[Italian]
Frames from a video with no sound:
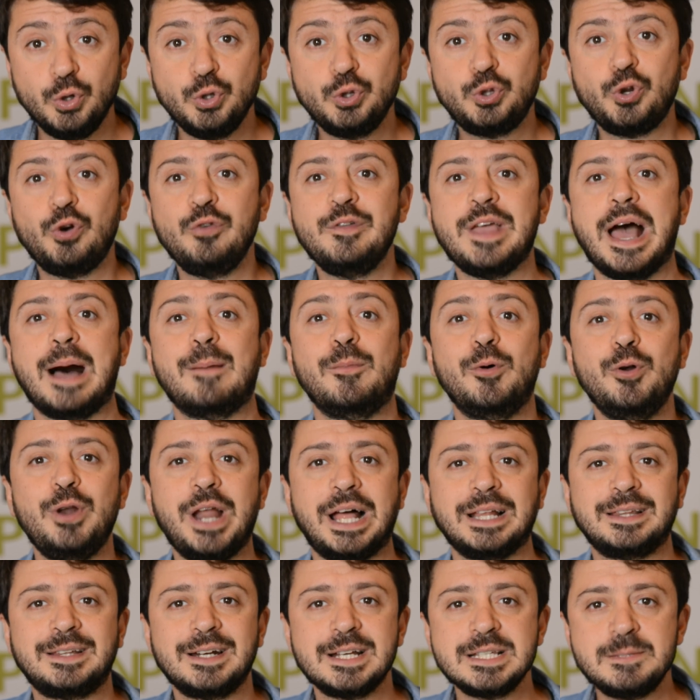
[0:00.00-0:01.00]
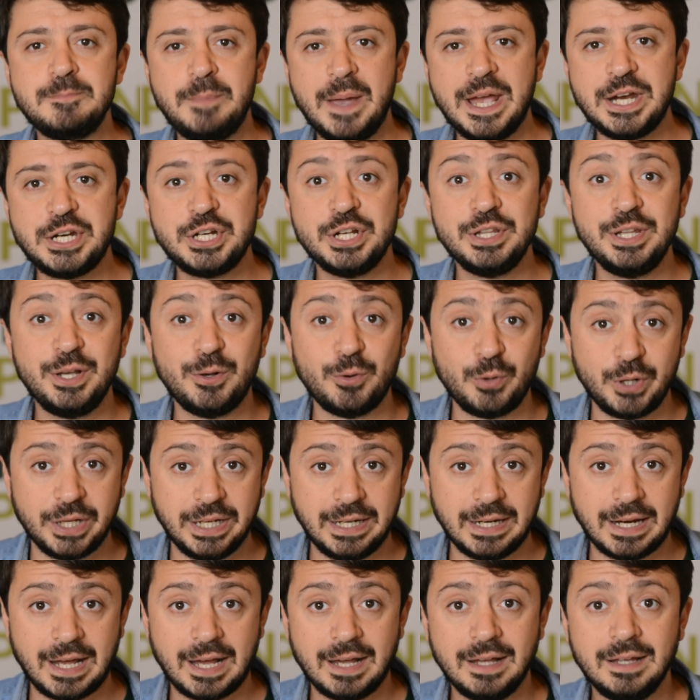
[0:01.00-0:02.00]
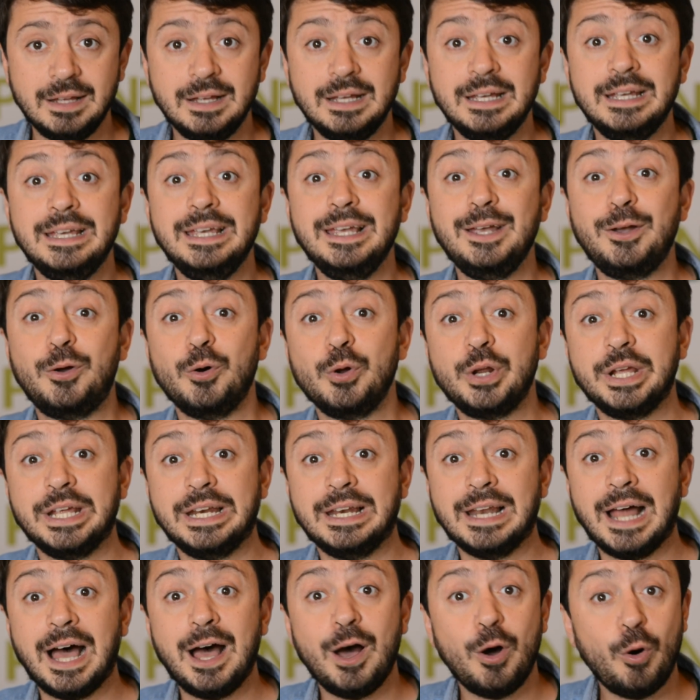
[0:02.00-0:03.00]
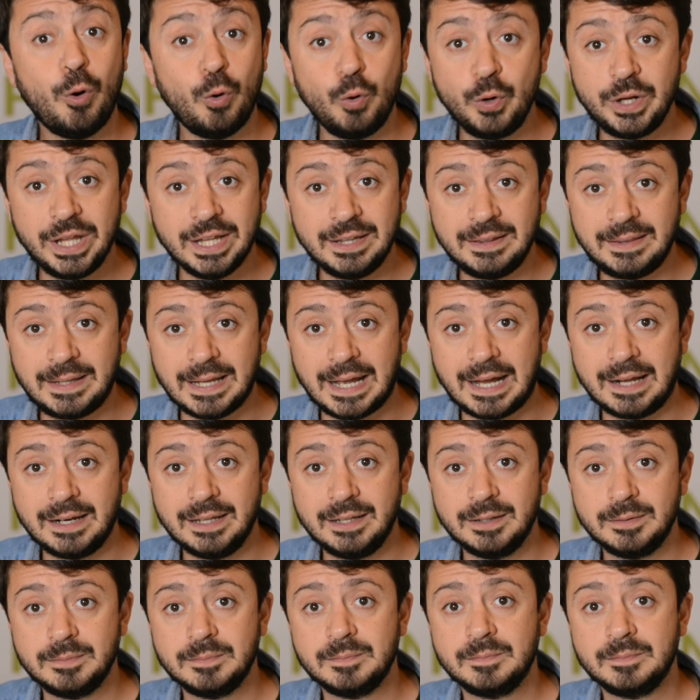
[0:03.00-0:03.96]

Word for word: troviamo l'altra specie di gorilla, il gorilla orientale.